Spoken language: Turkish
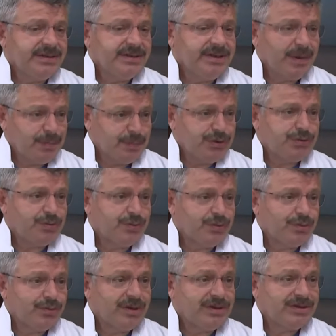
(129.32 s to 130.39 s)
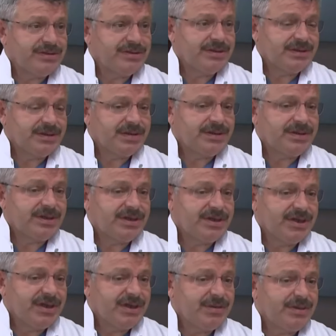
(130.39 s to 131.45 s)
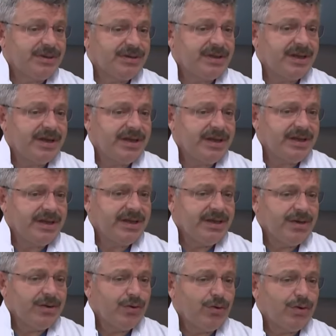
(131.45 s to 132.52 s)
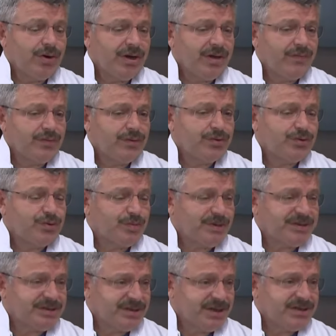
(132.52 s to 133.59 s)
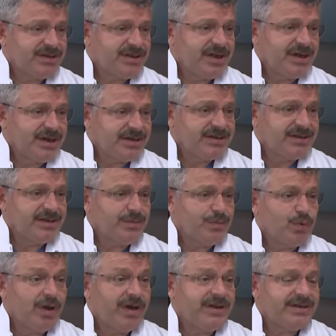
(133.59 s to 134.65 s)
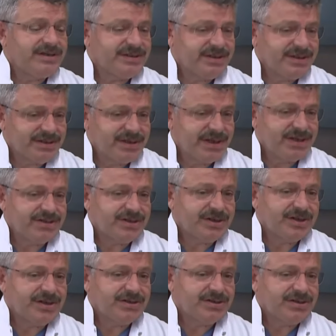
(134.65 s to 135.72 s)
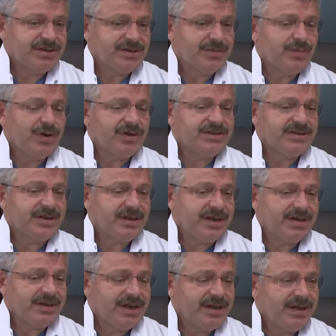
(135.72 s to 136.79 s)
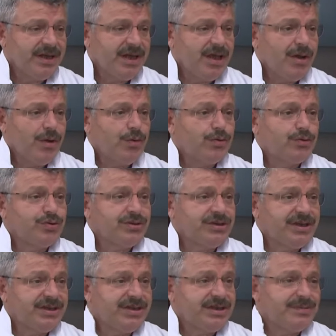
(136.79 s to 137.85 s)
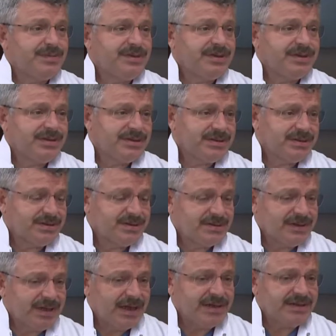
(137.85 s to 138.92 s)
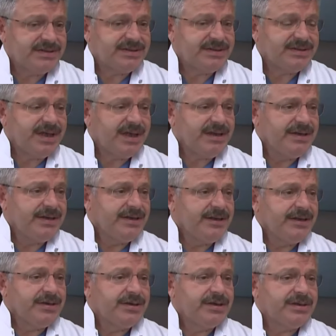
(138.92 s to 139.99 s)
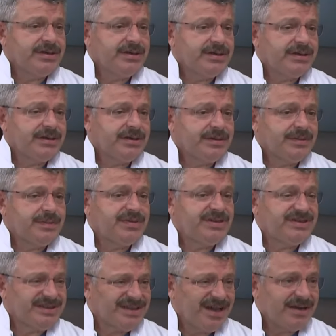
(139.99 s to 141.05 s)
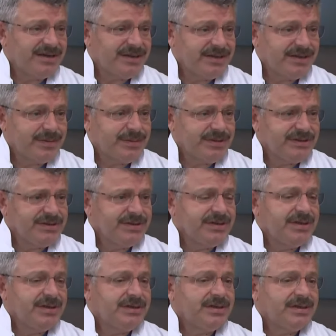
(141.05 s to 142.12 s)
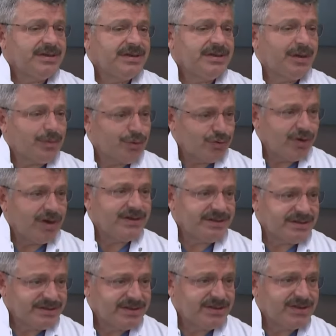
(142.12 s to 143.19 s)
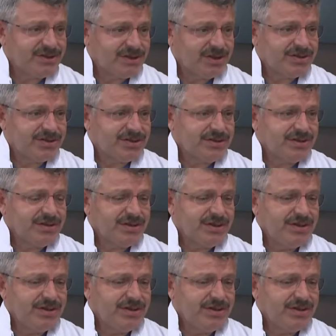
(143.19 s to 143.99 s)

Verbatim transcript: yapmış bulundayız. 47 e, bin tane koronavirüs şüphesi taşıyan hastanın muayenesini gerçekleştirdik. Bu hastalardan 38 bin tanesinden e, PCR dediğimiz laboratuvar testini çalıştık.